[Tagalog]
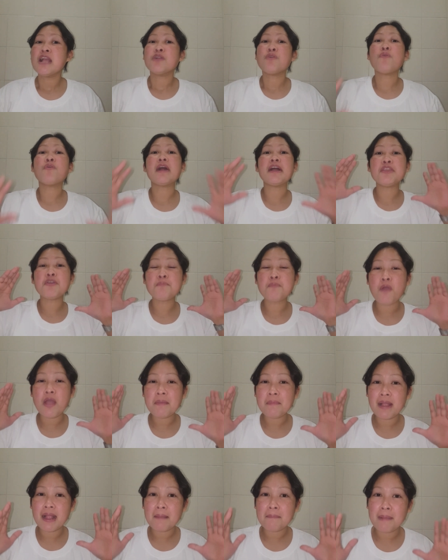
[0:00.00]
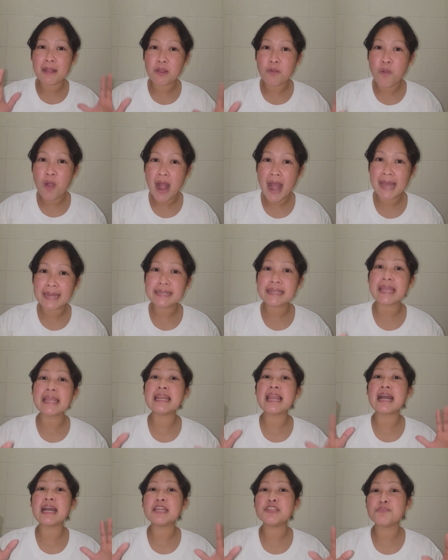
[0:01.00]
kung kayo po ay mga baguhan,
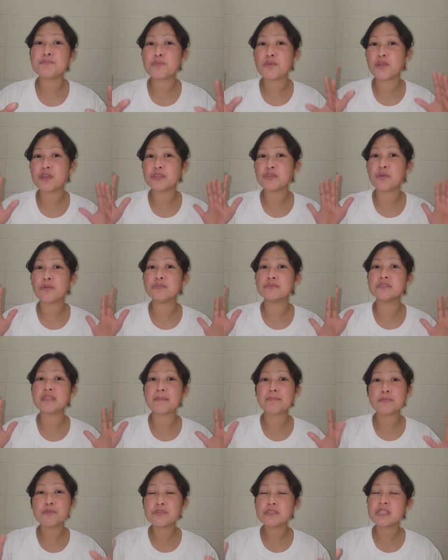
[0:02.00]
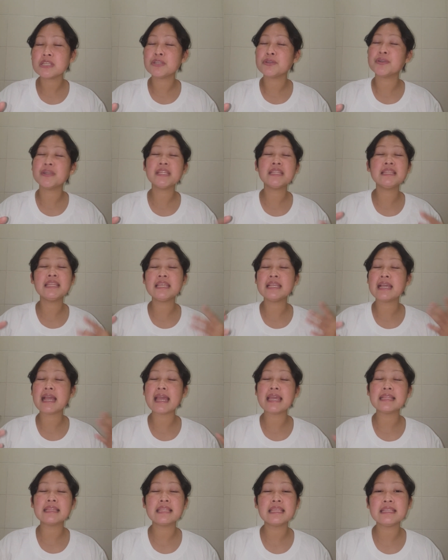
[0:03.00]
kailangan nyo po itong tapusin or hindi
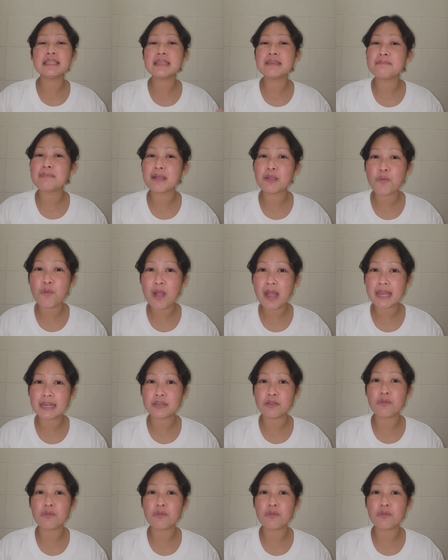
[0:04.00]
kahit hindi baguhan.